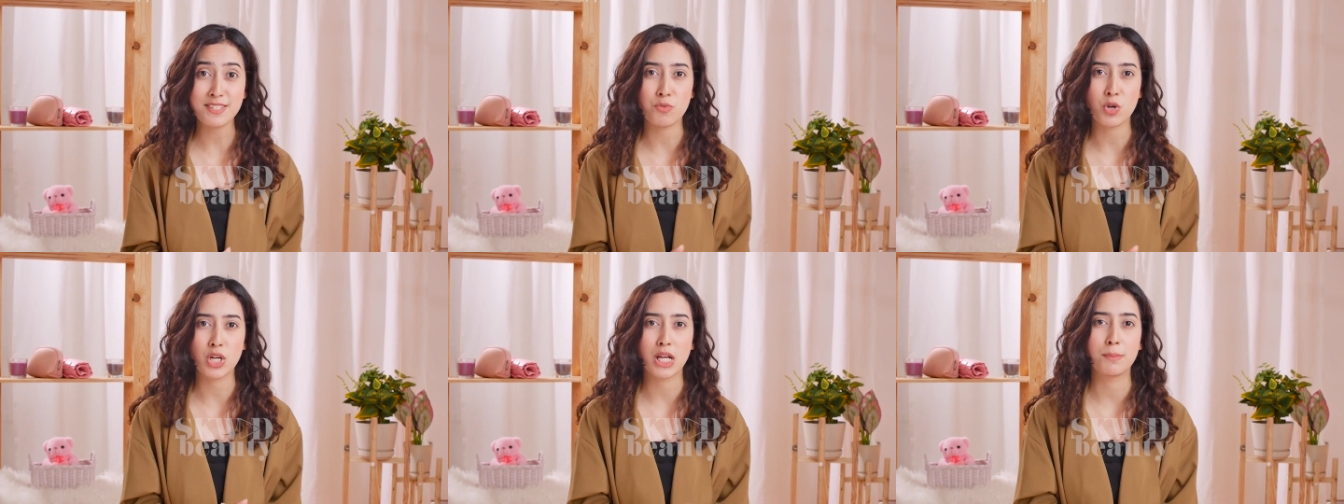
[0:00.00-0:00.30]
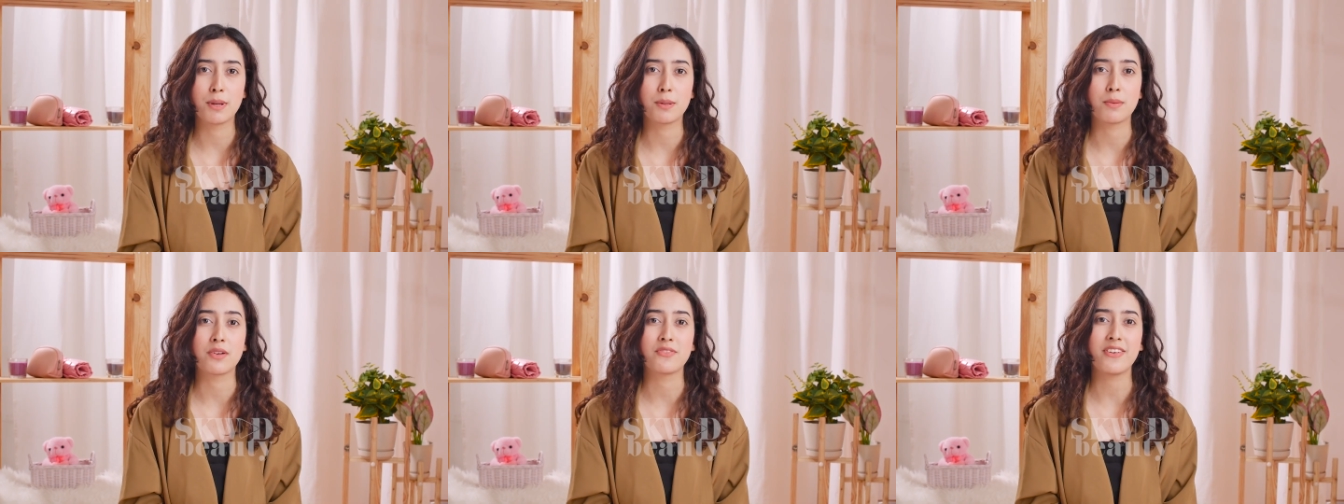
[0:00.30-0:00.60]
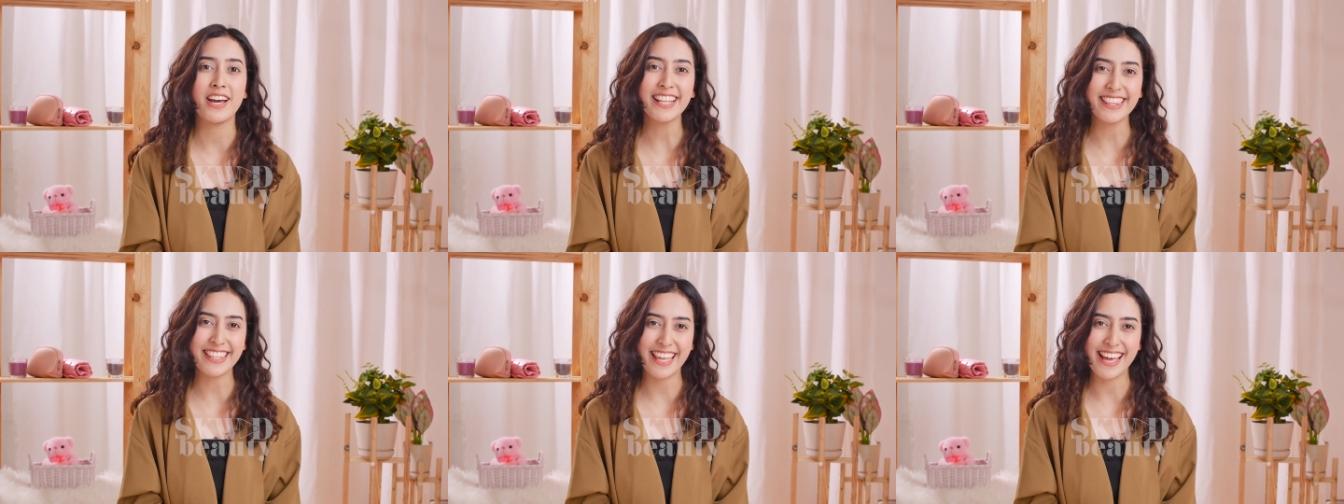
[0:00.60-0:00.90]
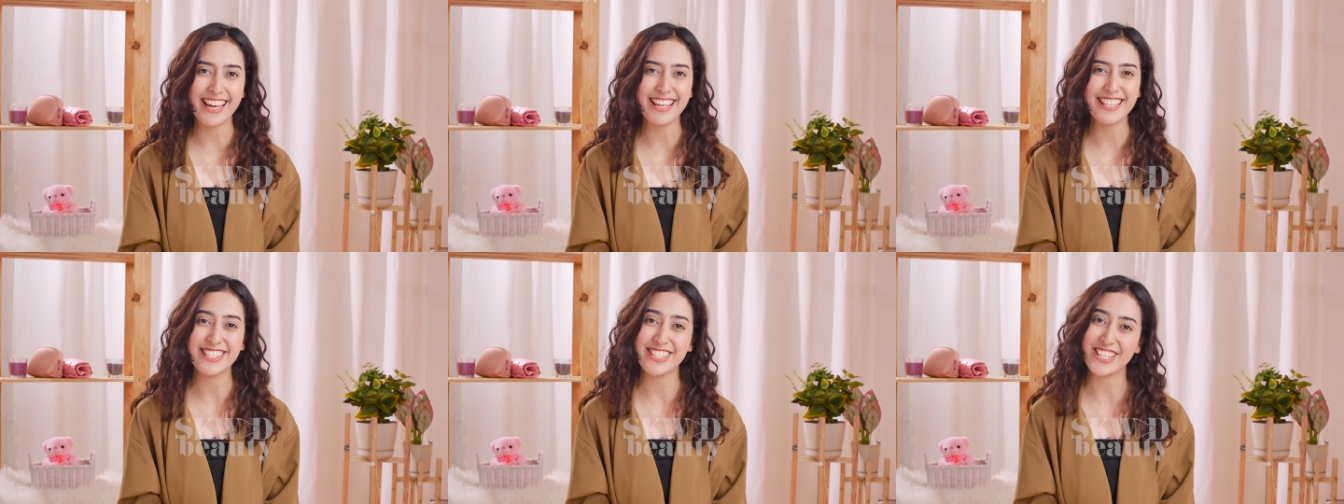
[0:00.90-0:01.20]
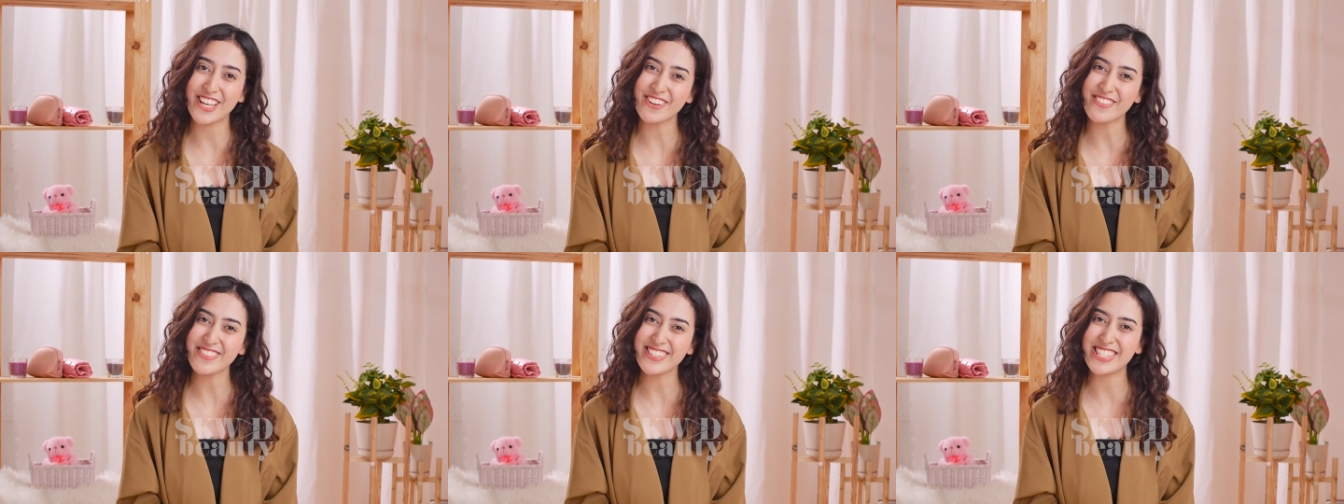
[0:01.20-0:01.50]
Semoga bermanfaat ya.
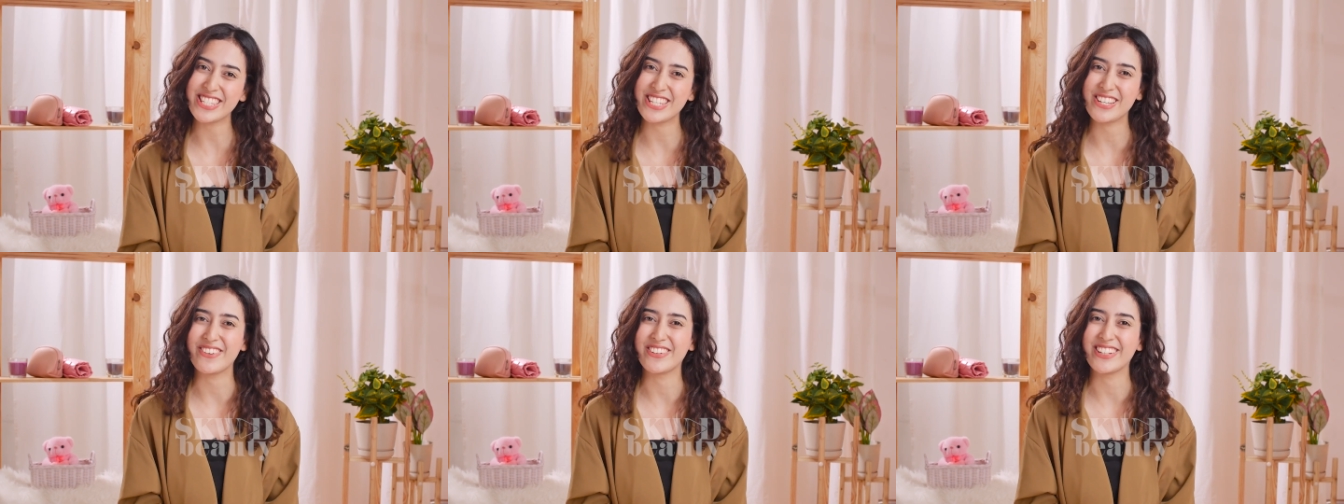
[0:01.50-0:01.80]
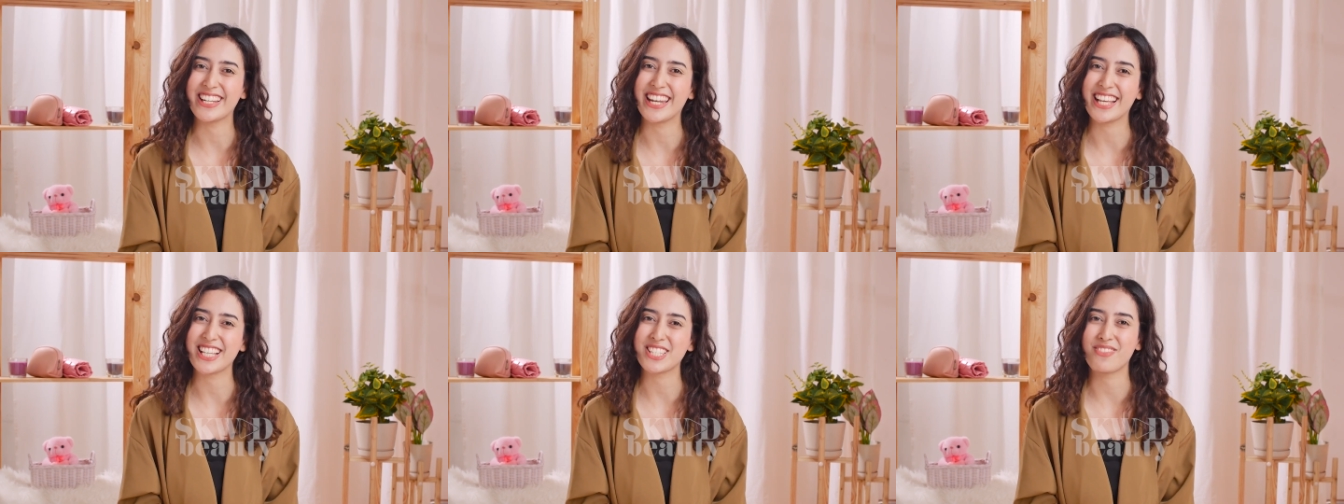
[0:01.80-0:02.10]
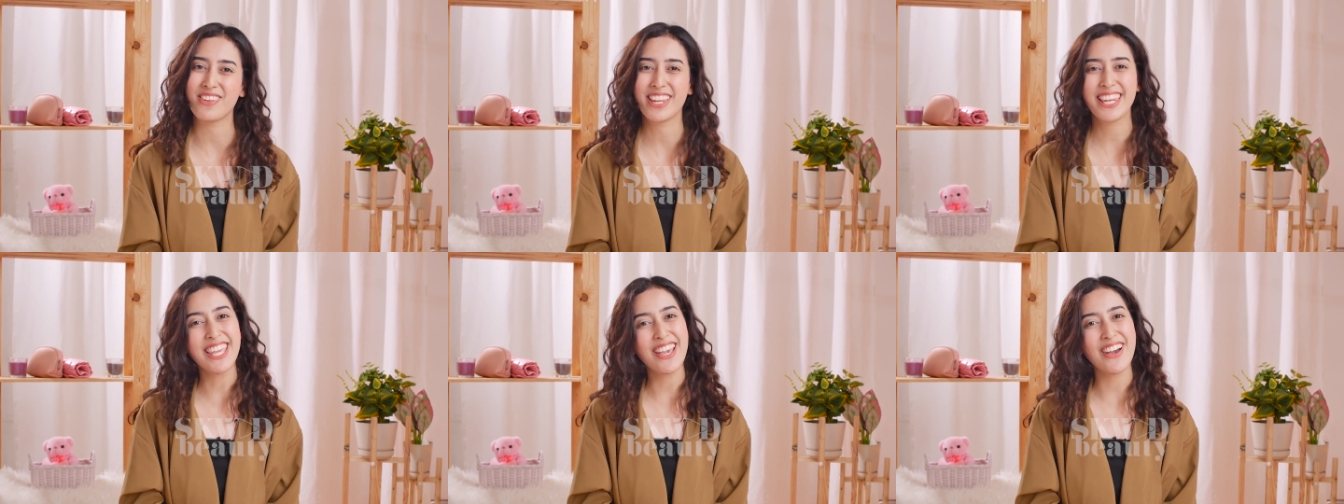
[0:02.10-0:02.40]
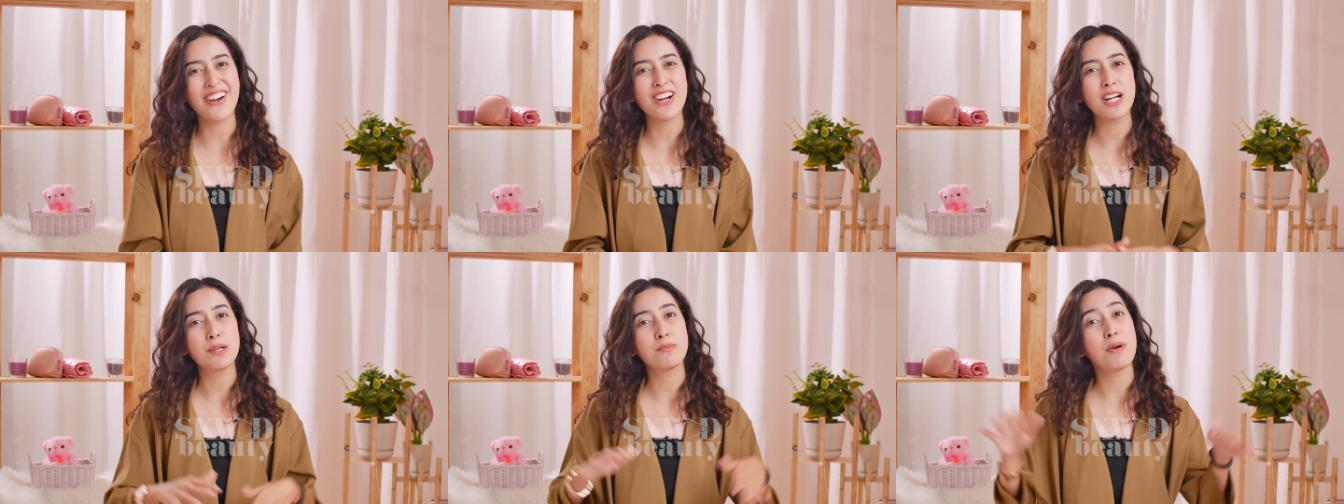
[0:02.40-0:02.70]
So, see you on the next video.